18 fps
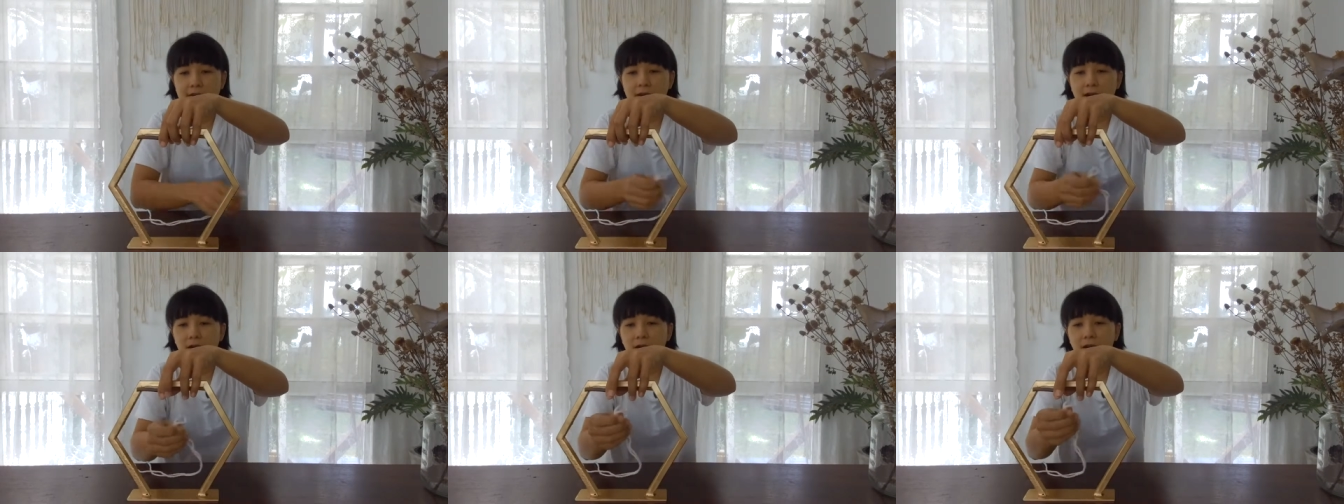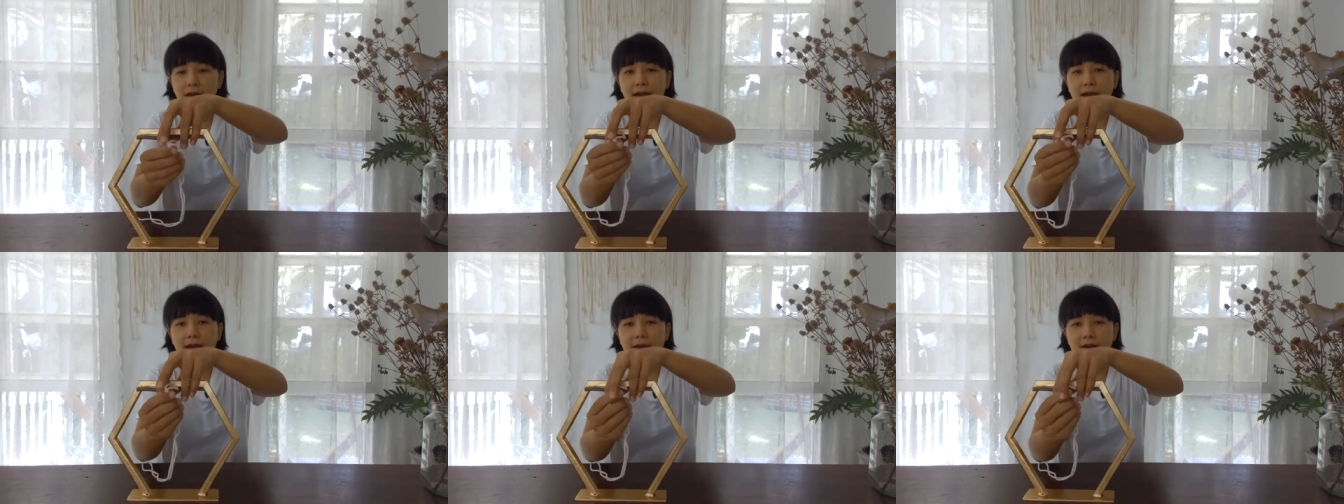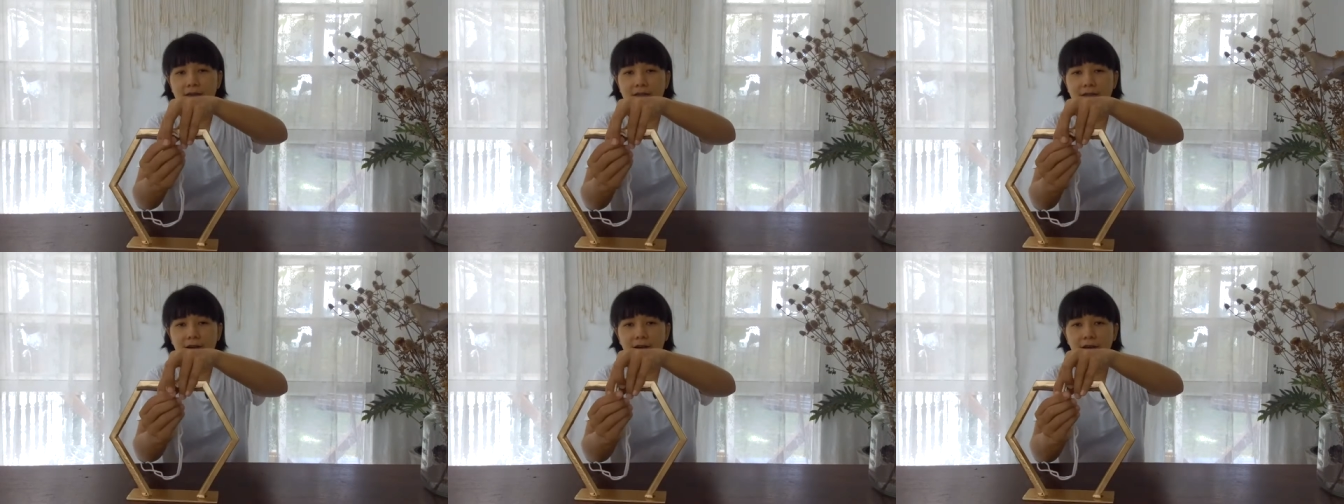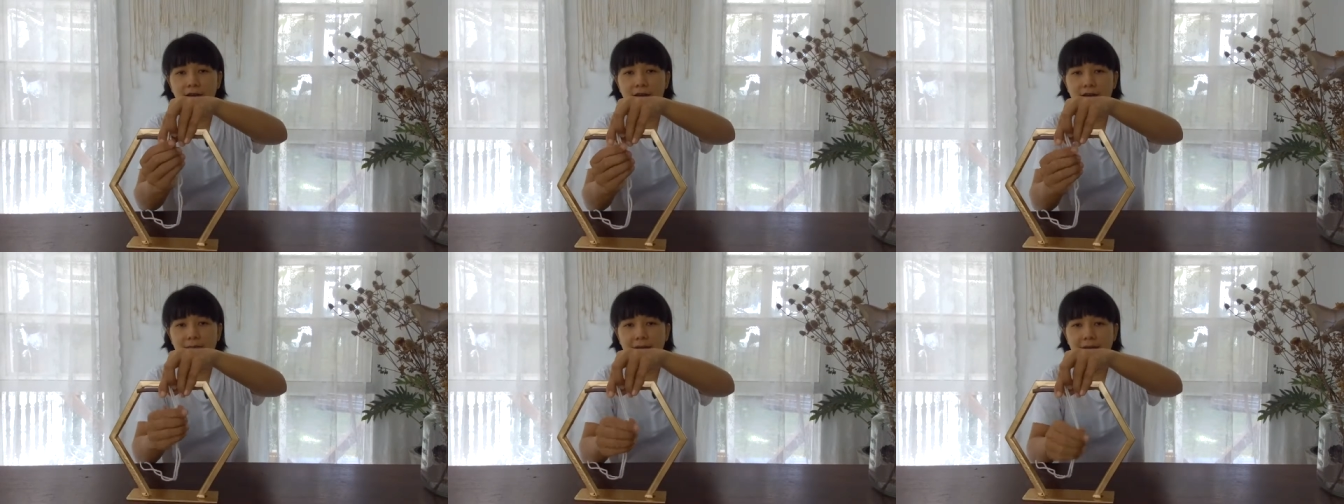กห้อยเขาก็จะห้
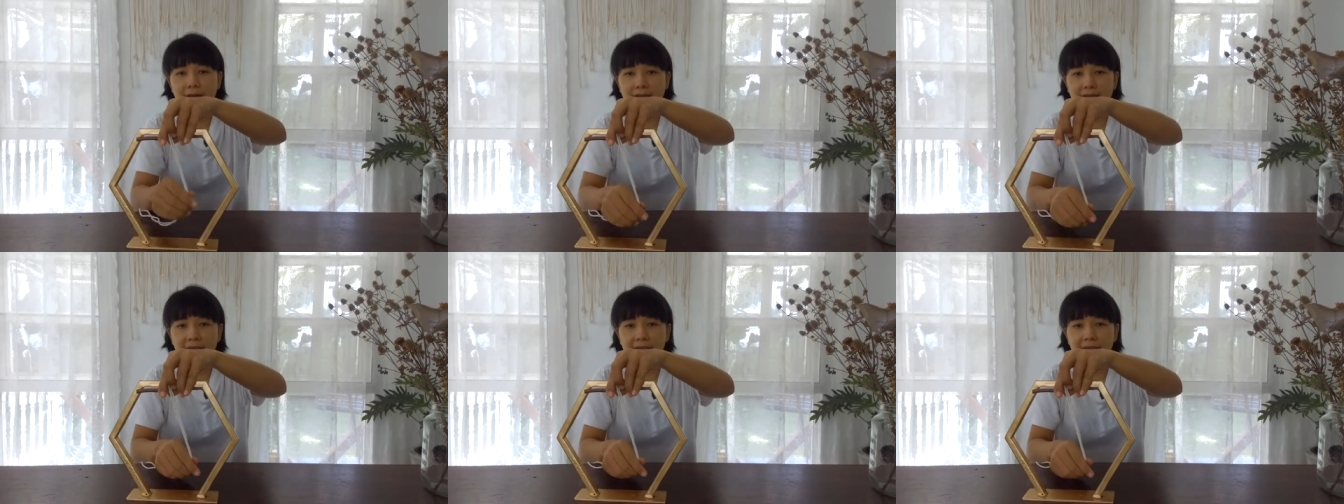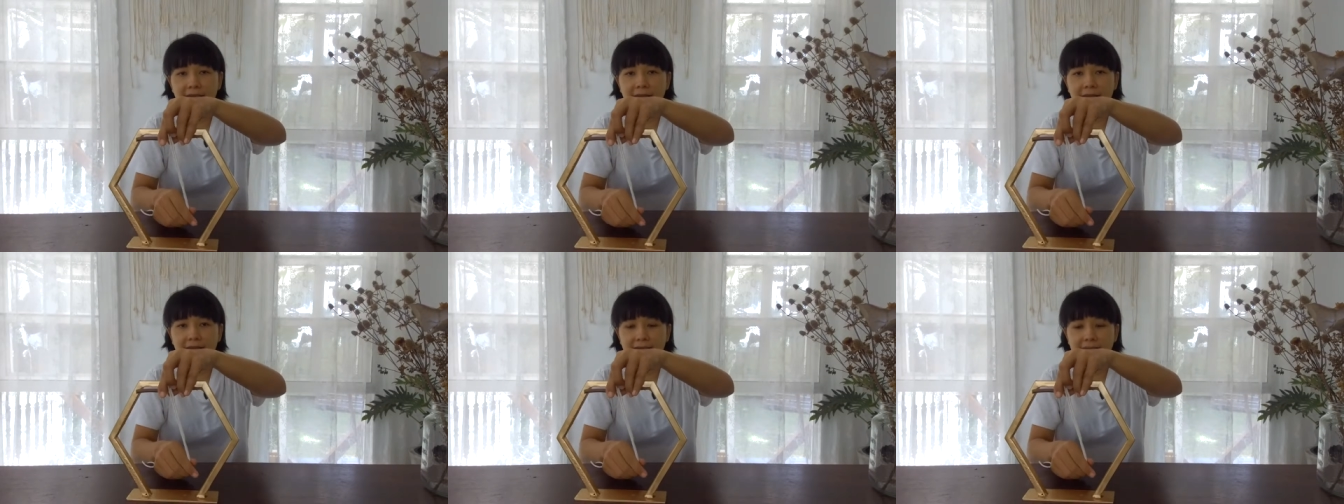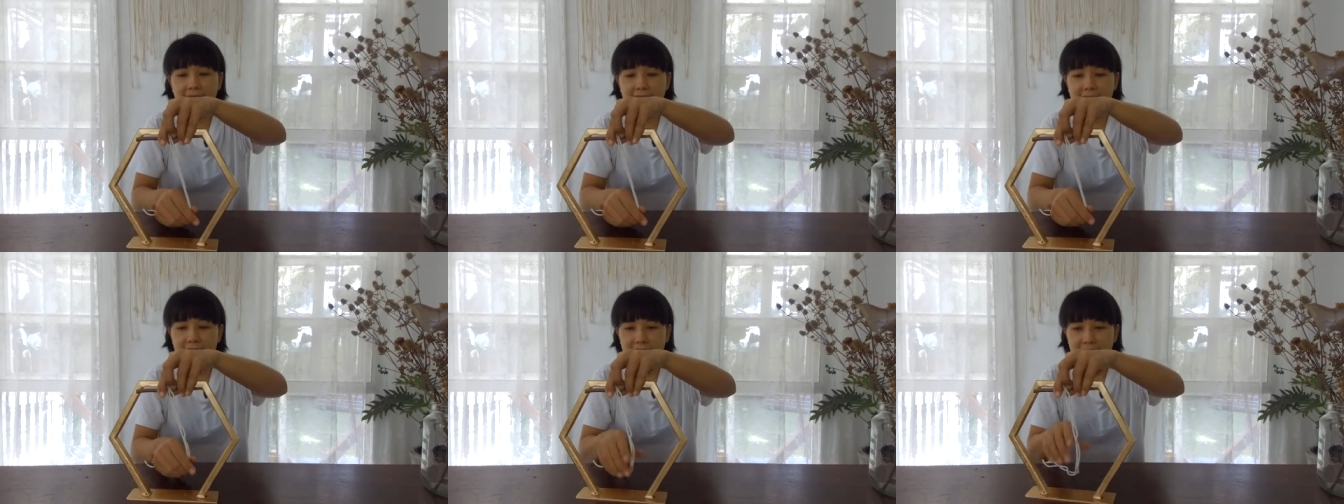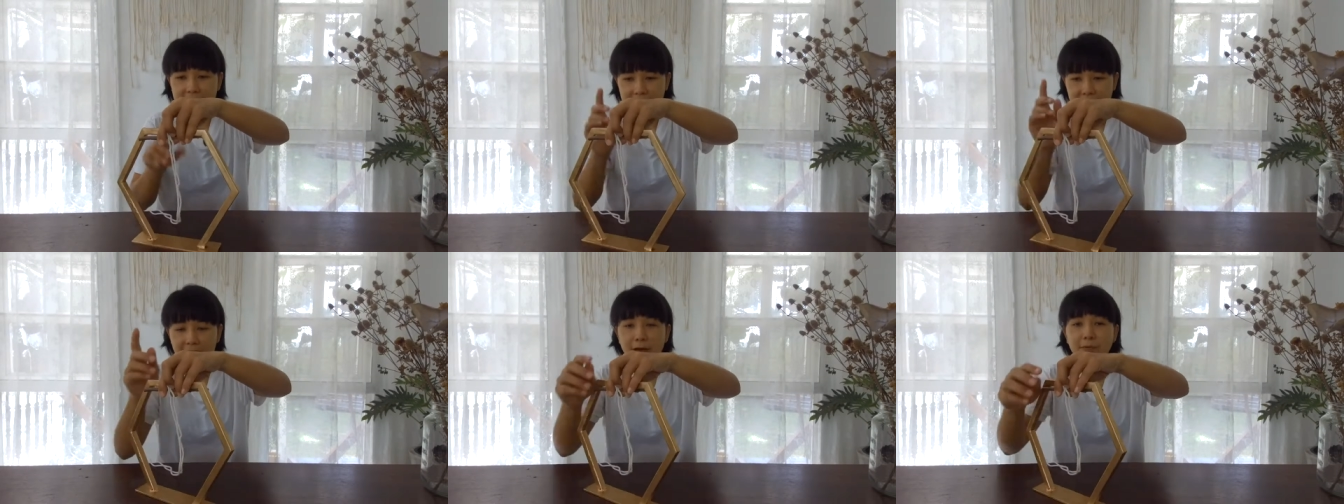อยมาอย่างนี้นะคะ
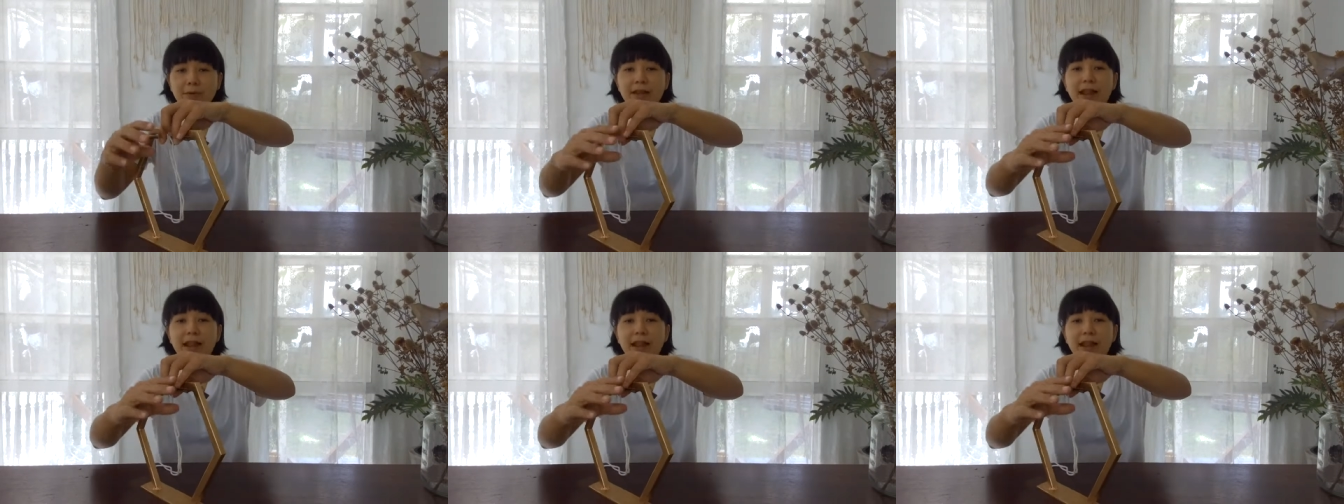เดี๋ยวเราไป